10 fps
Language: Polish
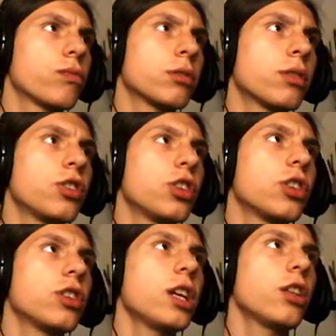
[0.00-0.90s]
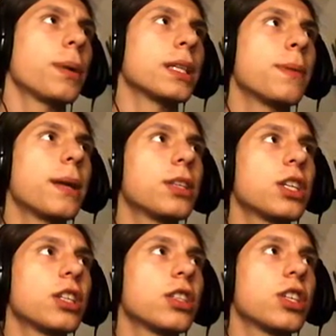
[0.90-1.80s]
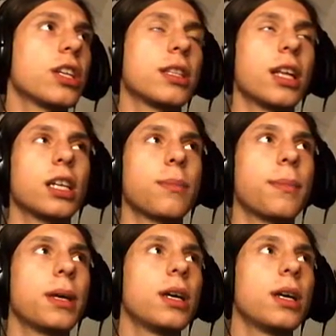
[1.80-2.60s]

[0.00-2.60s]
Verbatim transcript: Tutaj 10. Nie, dobra, zbieramy 10 tysięcy. Na razie mam